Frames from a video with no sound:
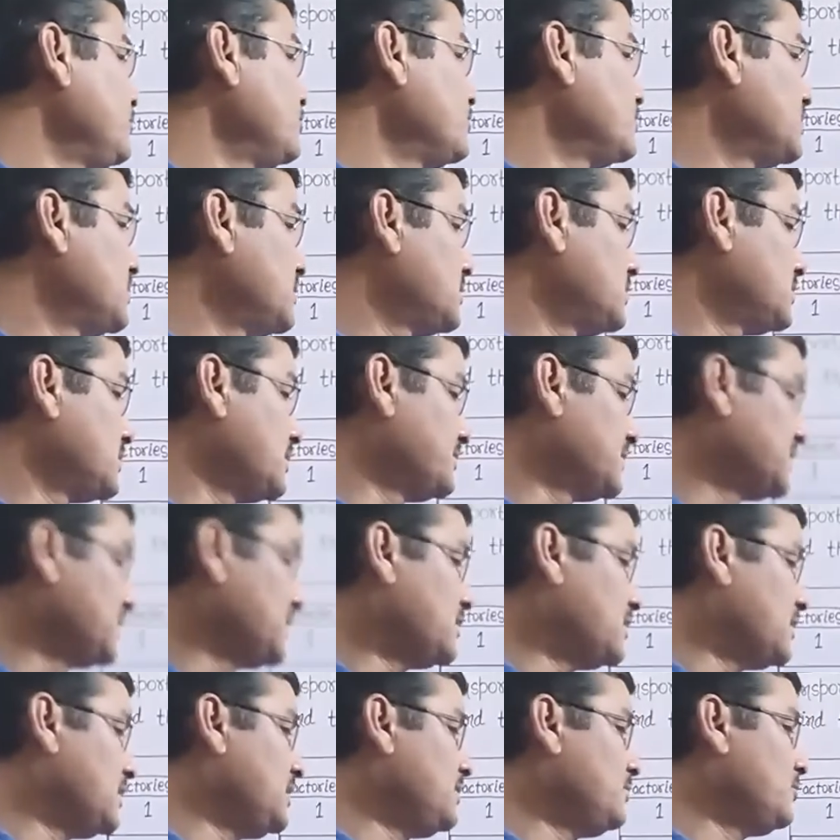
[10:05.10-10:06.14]
के जो
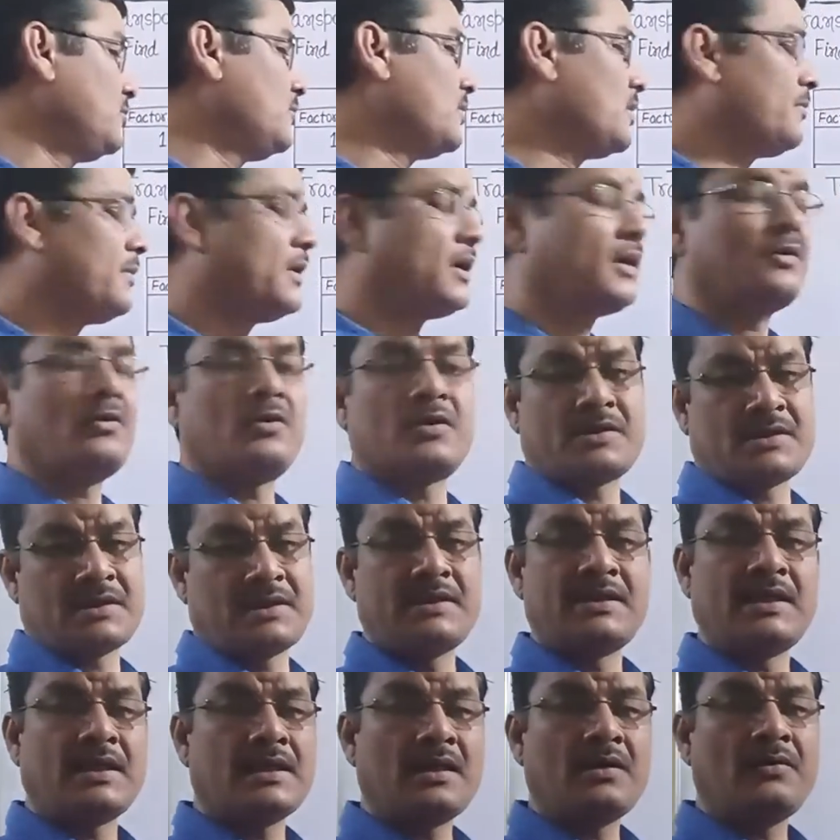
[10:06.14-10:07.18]
सबसे करीब होगा वहाँ
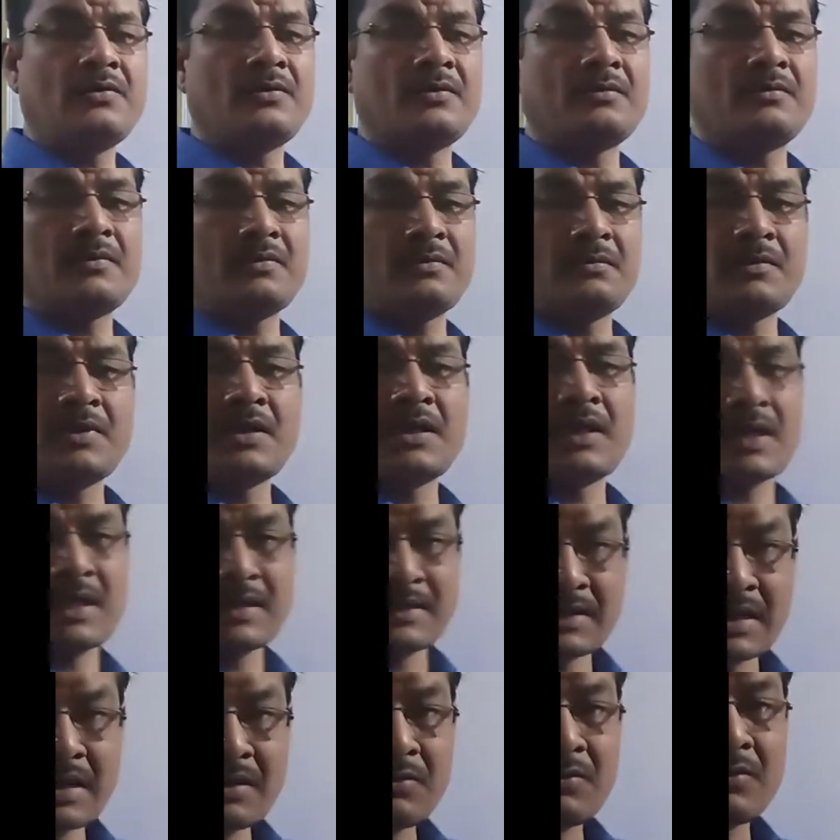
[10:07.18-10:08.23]
कॉस्ट ज़्यादा हो
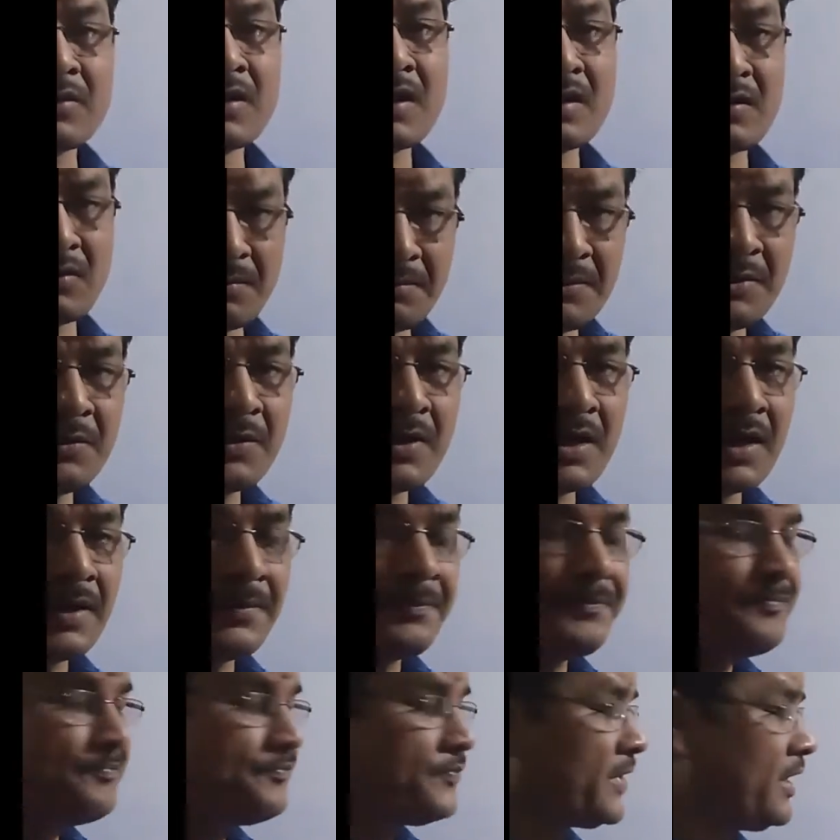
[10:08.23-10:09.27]
आसान होगा कम होगा
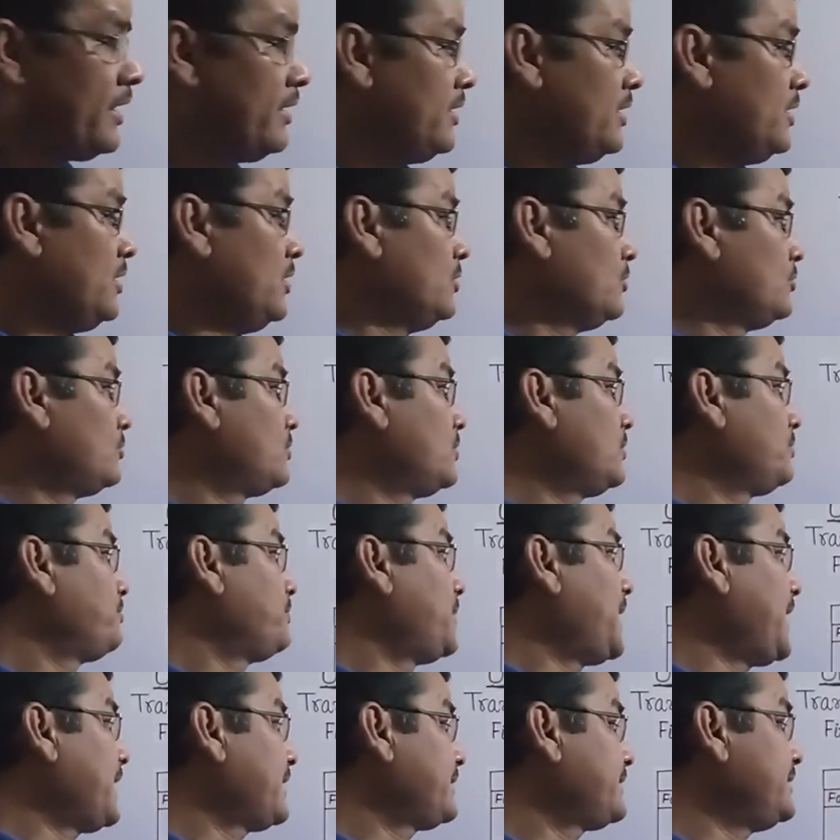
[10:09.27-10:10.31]
तो
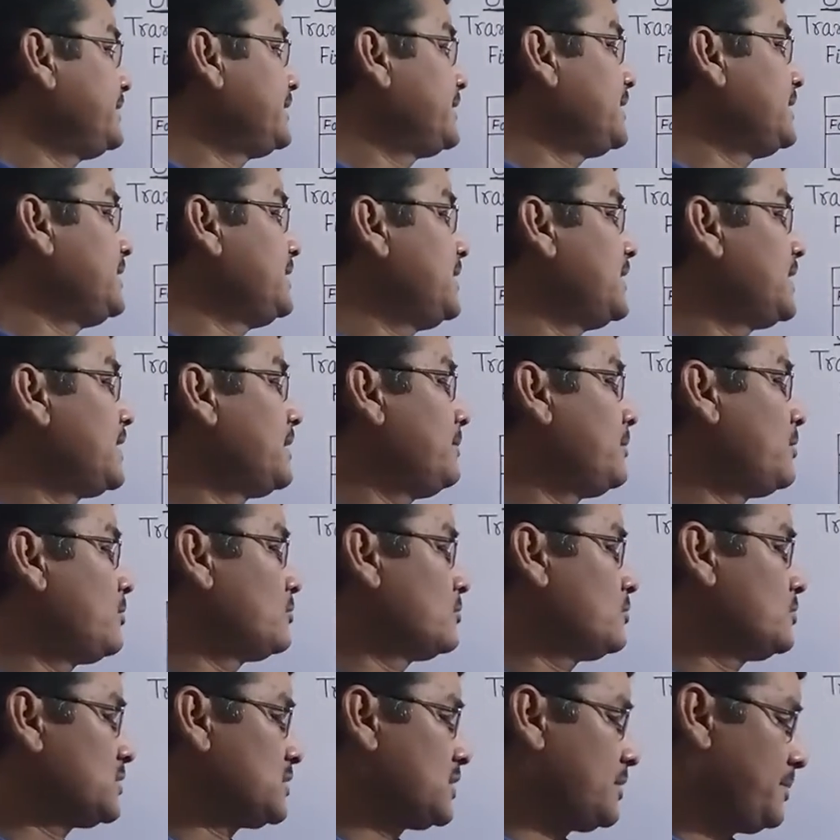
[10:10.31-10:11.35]
फैक्ट्री के नियर
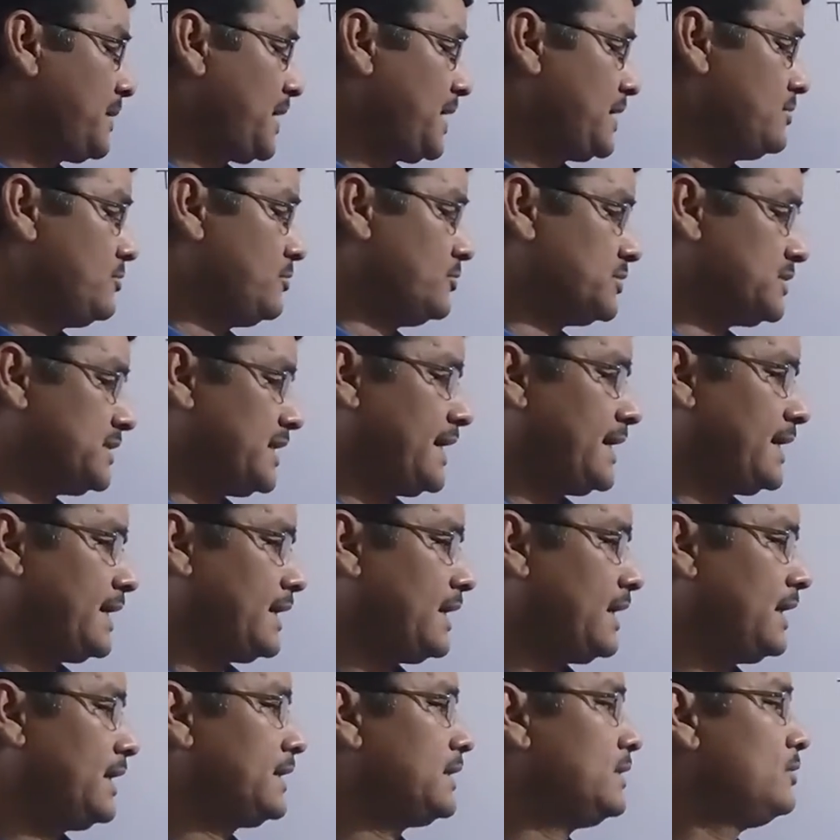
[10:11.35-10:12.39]
अबाउट तो सप्लाई हो
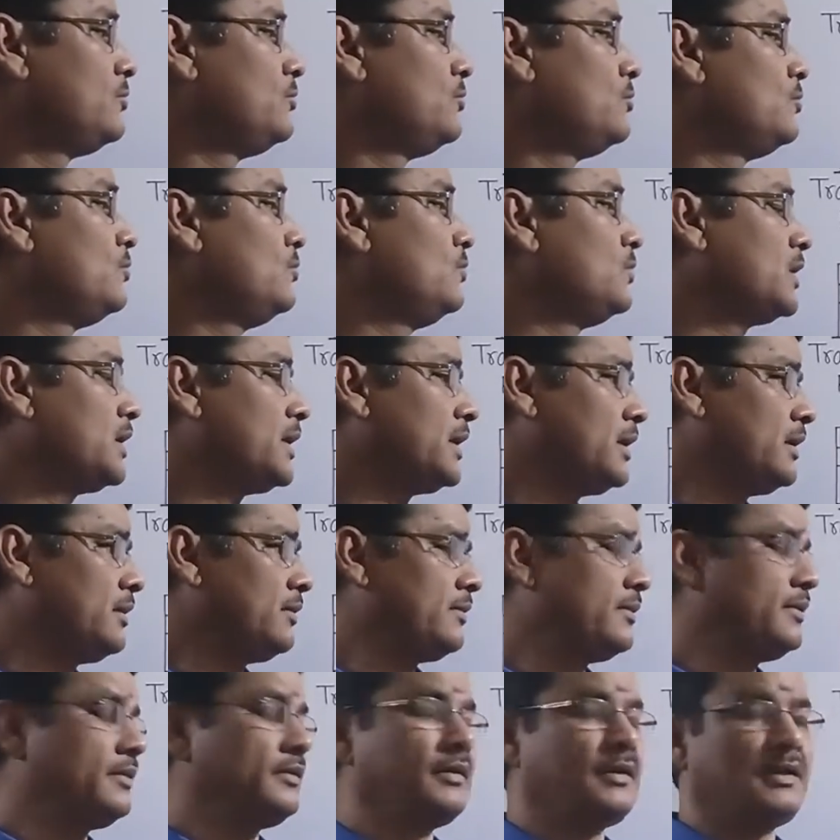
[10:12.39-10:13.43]
जाएगा लेकिन दूर के
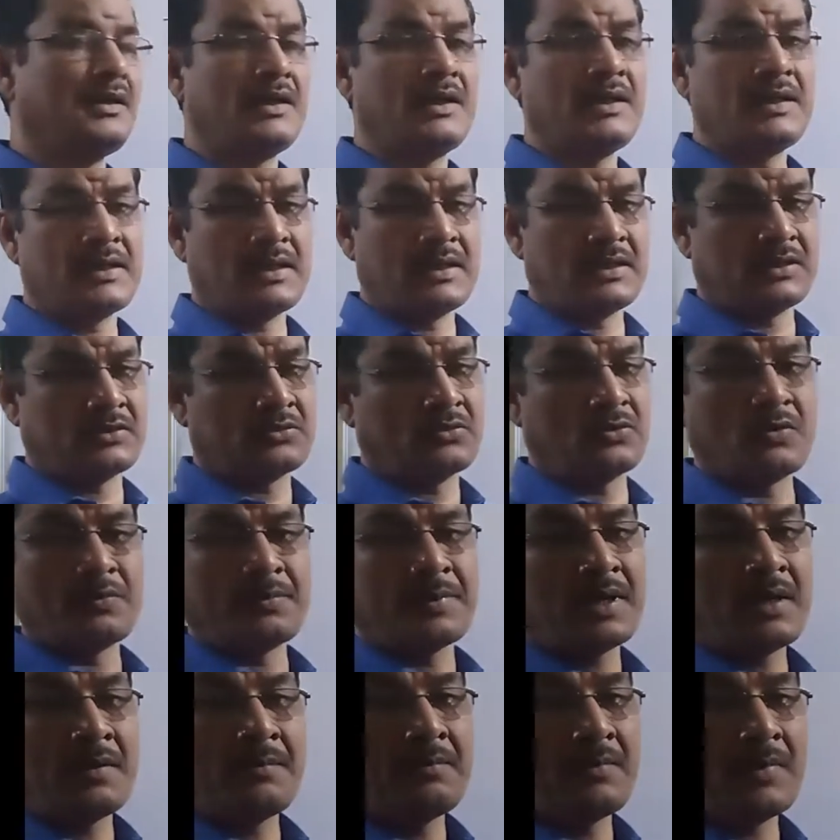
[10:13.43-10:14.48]
रिटेल स्टोर पर